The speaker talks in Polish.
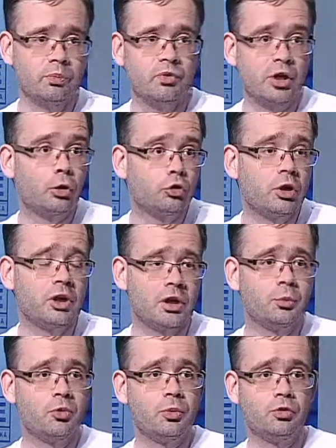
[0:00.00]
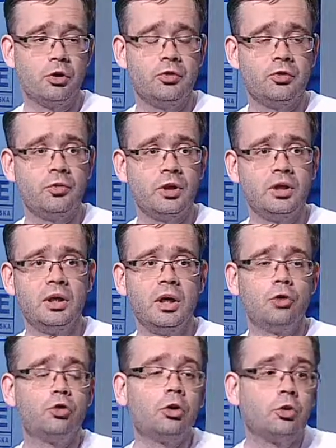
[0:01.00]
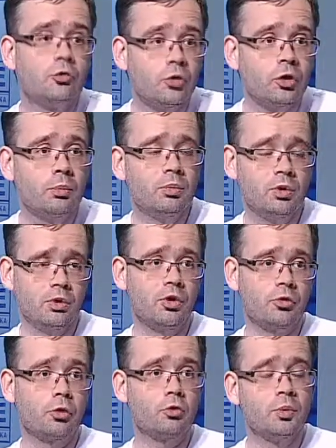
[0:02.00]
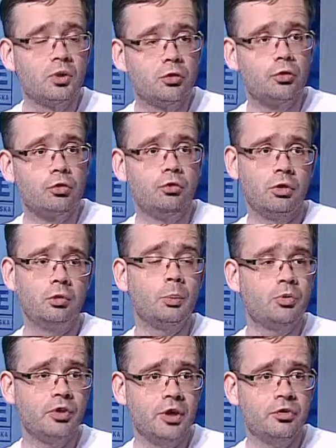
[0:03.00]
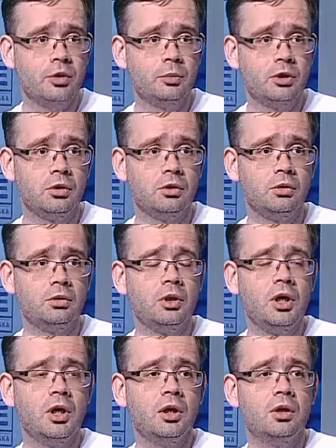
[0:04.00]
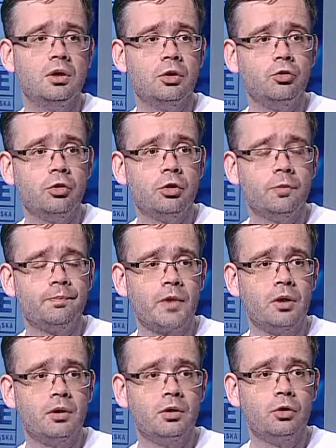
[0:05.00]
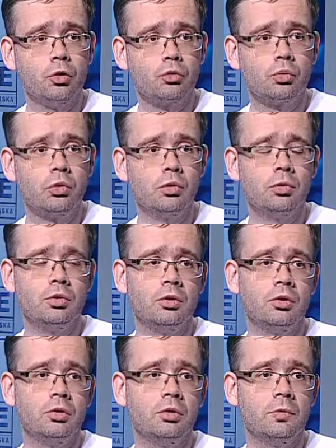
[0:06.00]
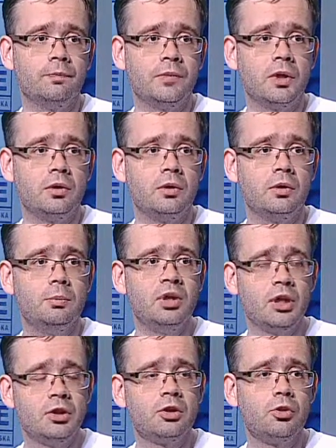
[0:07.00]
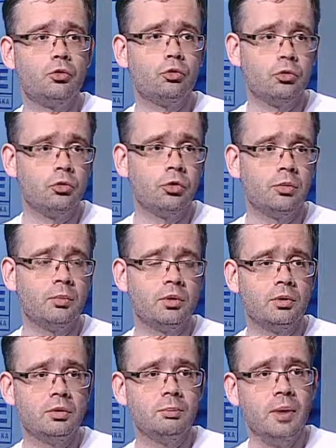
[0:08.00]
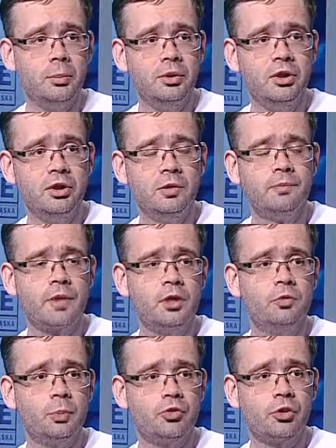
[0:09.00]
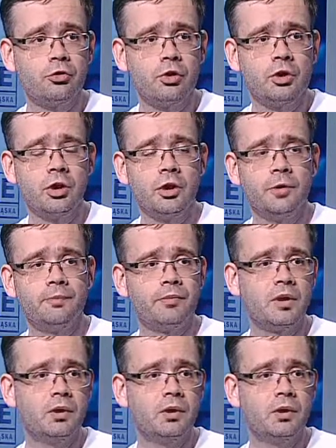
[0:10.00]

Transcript: zagrożenia, niebezpieczeństwa, czego dowodem jest choćby to, co się działo na poznańskim rynku, y, gdzie y, doszło do bijatyki z użyciem mebli i wyposażenia